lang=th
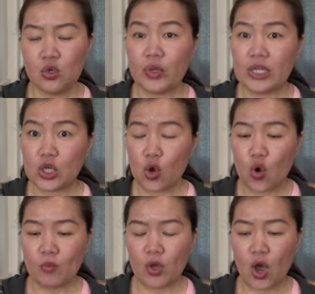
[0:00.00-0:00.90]
หน่วยโดร
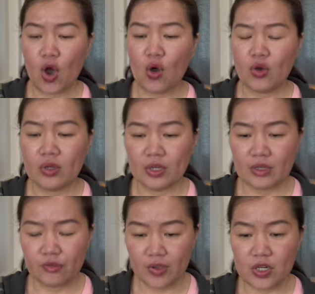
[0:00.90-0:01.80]
มของ
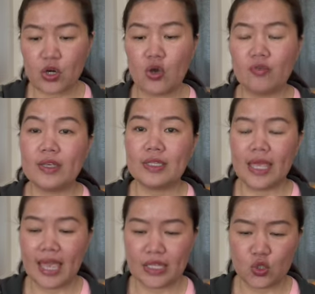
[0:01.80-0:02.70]
Federal Wing
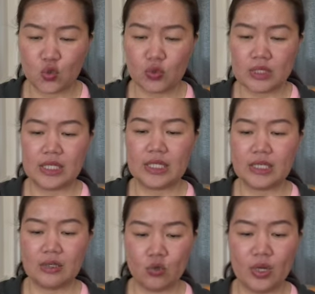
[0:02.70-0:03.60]
เอ็น ยู จี
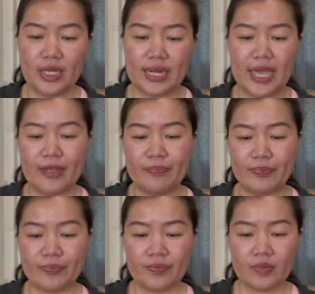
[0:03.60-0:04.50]
ด้วยนะคะ
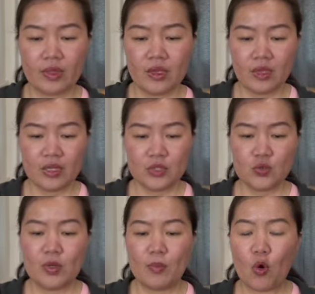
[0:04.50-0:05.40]

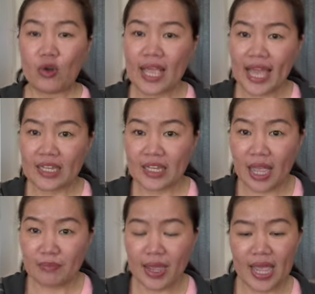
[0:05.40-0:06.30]
ส่วนผลงานที่
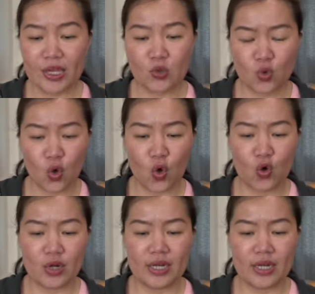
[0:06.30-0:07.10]
ทำให้ทุกคน